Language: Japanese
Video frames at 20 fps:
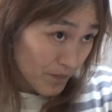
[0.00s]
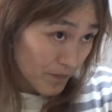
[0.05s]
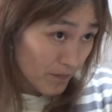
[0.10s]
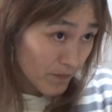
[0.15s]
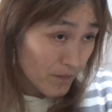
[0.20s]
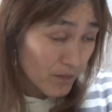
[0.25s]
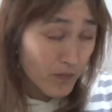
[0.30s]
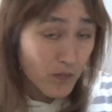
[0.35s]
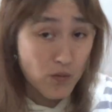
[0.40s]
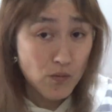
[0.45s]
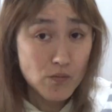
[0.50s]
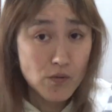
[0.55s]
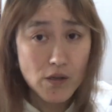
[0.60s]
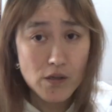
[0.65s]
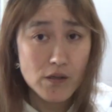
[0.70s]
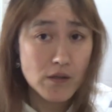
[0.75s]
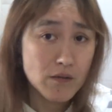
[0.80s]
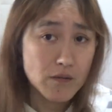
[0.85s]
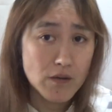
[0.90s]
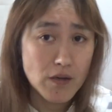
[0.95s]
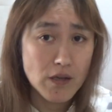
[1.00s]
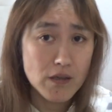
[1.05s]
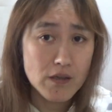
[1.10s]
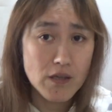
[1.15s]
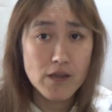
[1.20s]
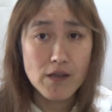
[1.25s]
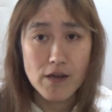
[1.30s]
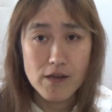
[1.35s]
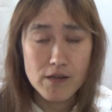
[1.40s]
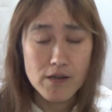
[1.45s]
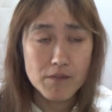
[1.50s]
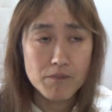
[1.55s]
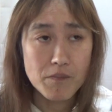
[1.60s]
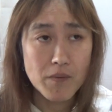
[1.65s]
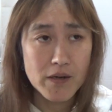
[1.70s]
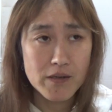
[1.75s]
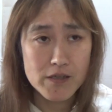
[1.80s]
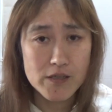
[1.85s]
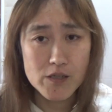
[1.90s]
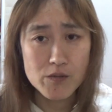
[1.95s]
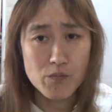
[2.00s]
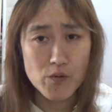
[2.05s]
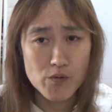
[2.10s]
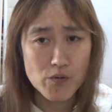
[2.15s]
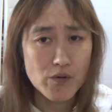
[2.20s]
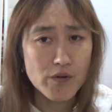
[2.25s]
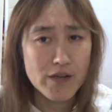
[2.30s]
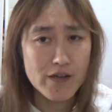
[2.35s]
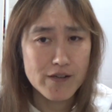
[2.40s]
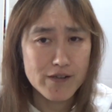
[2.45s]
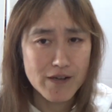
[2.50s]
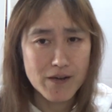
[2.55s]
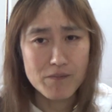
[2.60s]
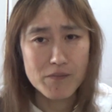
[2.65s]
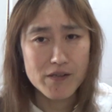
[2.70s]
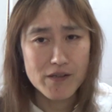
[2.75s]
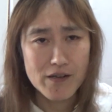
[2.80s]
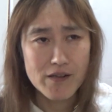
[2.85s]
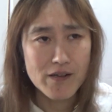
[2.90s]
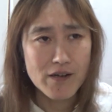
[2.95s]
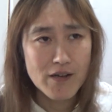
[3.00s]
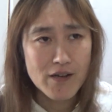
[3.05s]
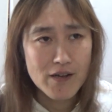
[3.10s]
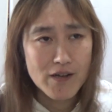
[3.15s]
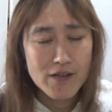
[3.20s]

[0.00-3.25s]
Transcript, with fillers: うん、そんなに減ってないな。まあ、いつも通りかな、みたいな。